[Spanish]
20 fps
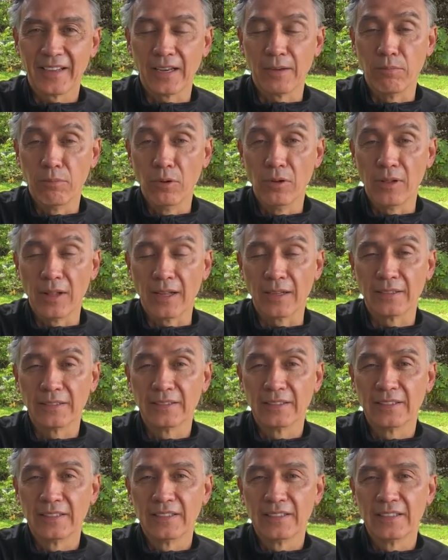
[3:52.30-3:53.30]
el Buda,
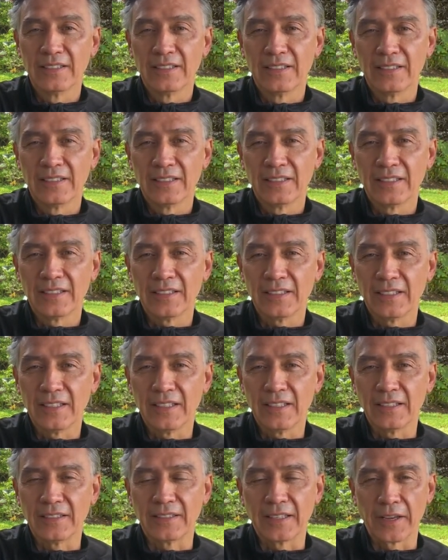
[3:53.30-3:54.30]

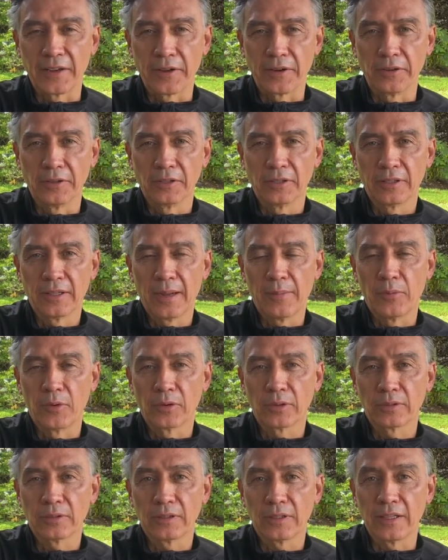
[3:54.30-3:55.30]
y se llenó de
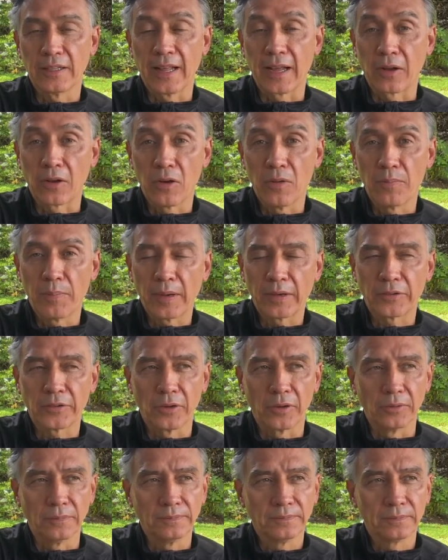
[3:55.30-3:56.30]
amor y de
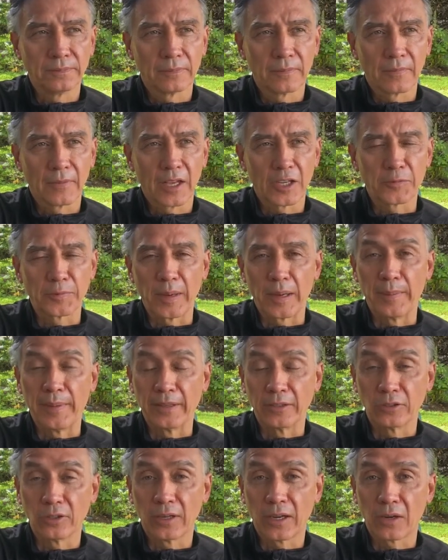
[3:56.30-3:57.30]
compasión,
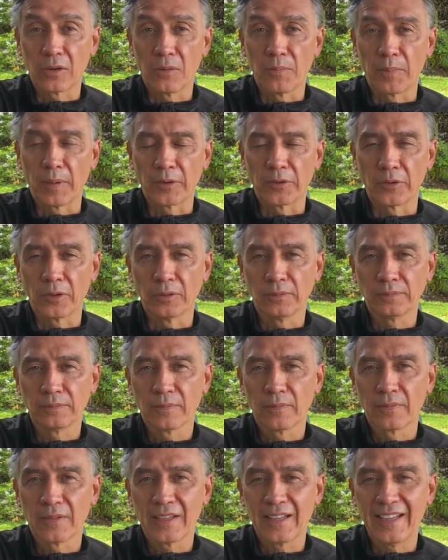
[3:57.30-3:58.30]
experimentó la compasión
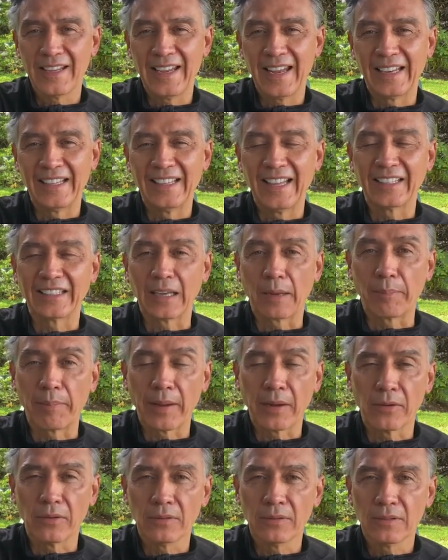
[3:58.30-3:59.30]
y el
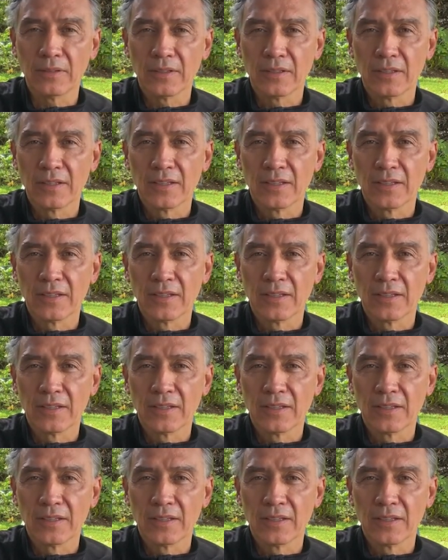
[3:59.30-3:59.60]
desapego